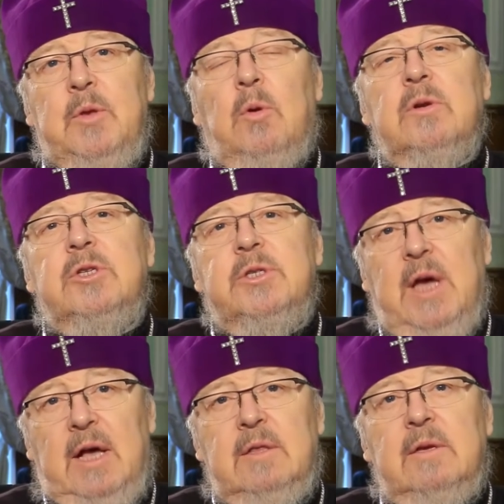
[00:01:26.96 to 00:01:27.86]
И он
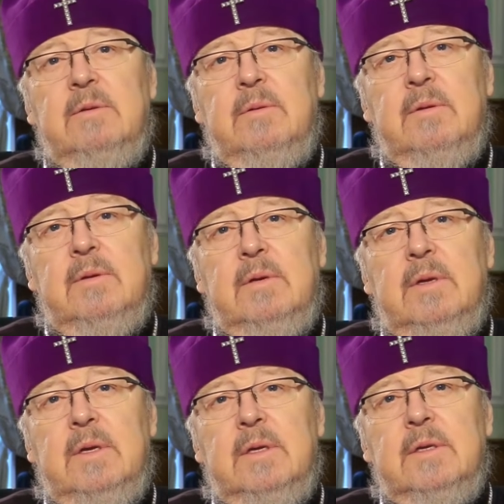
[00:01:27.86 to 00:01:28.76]
ждал
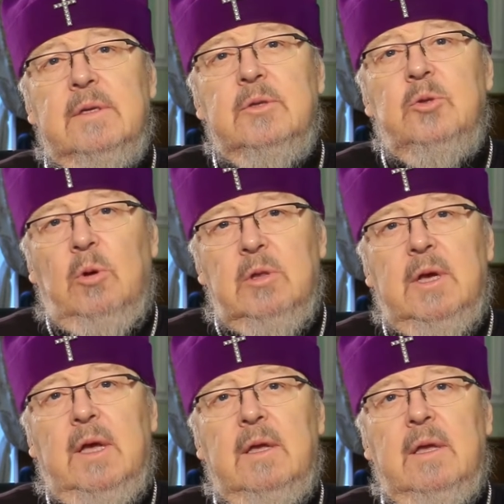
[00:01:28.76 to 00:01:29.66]

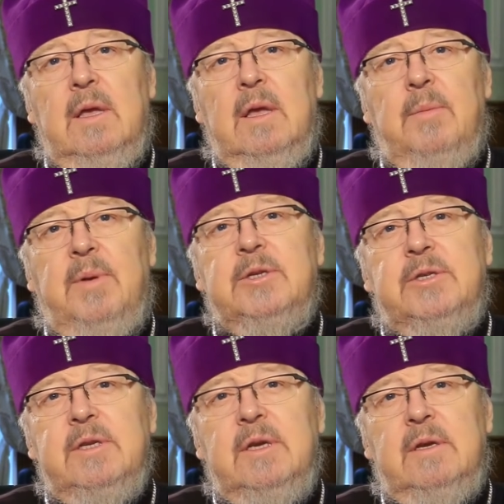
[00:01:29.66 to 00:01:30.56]
долго,
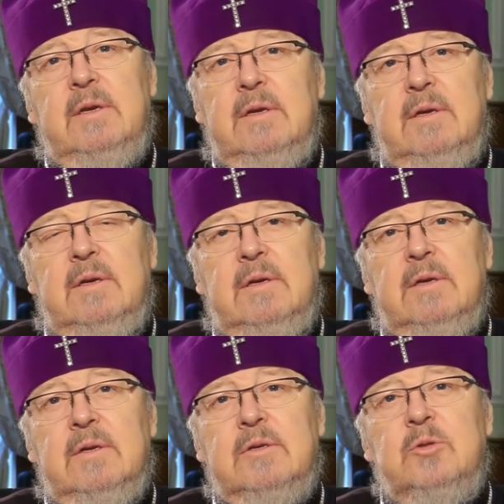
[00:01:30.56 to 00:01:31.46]
почти
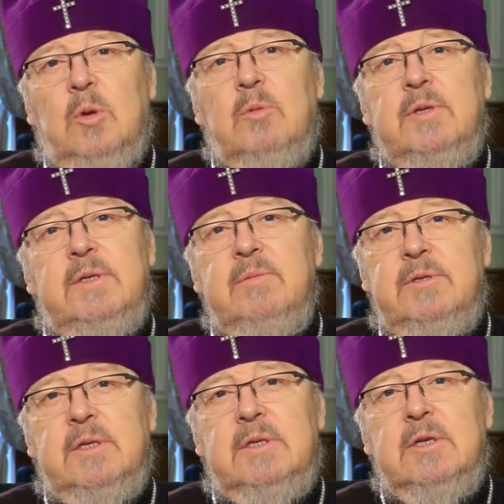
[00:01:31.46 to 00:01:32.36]

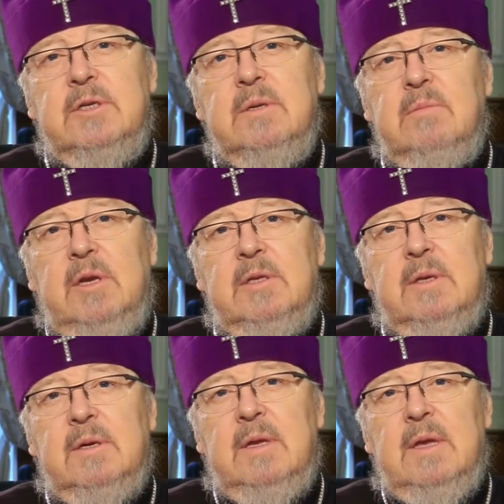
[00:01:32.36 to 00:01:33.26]
180 с лишним
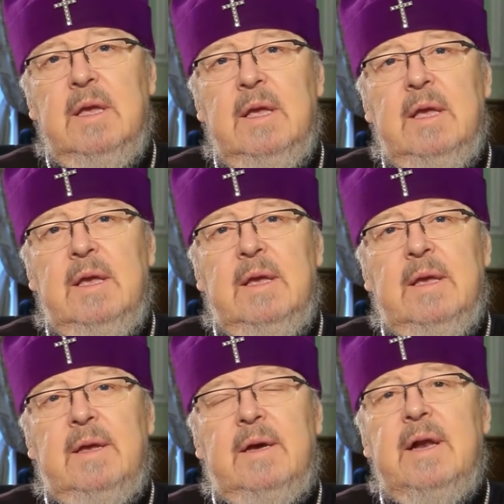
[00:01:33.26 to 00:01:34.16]
лет.
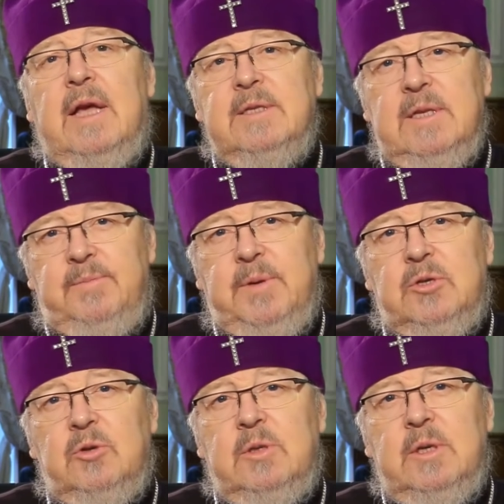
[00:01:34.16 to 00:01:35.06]
Разные
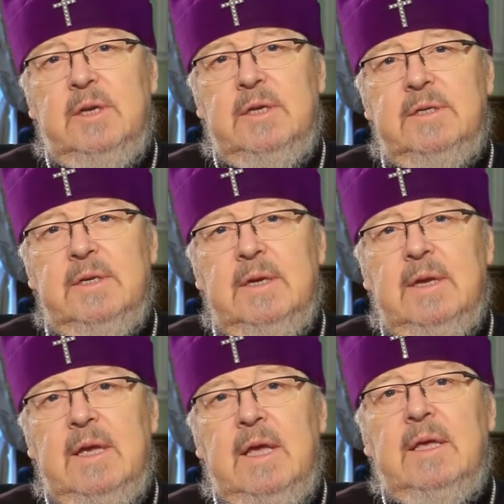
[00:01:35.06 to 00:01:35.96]
подсчеты есть.
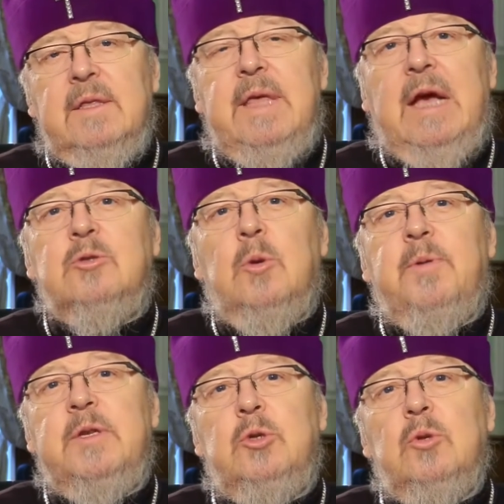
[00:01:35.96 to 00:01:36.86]
Так что
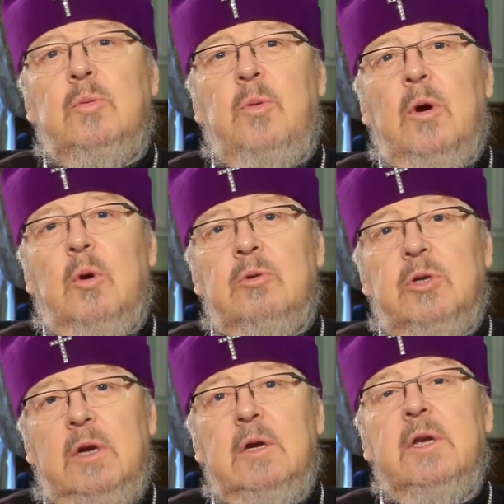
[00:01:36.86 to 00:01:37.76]
просил у Бога
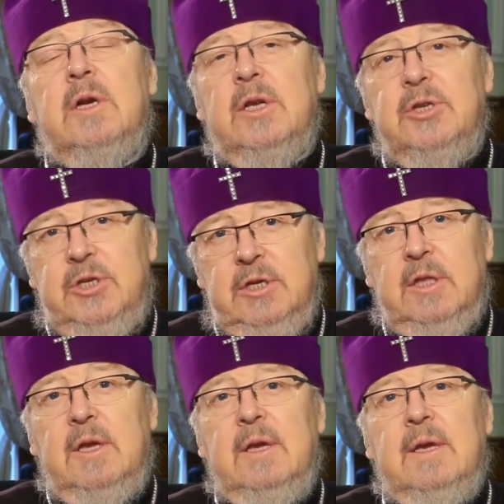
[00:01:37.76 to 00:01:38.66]
уже и
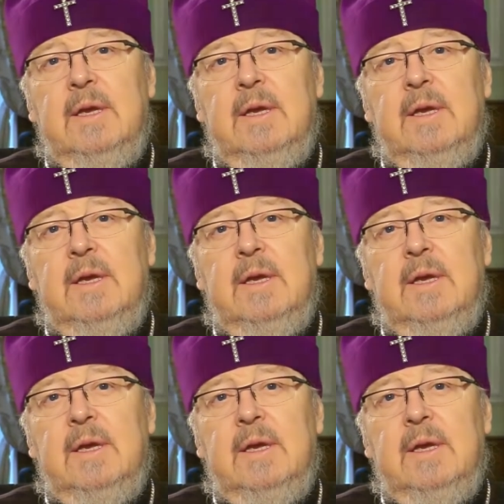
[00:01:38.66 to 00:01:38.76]
кончины.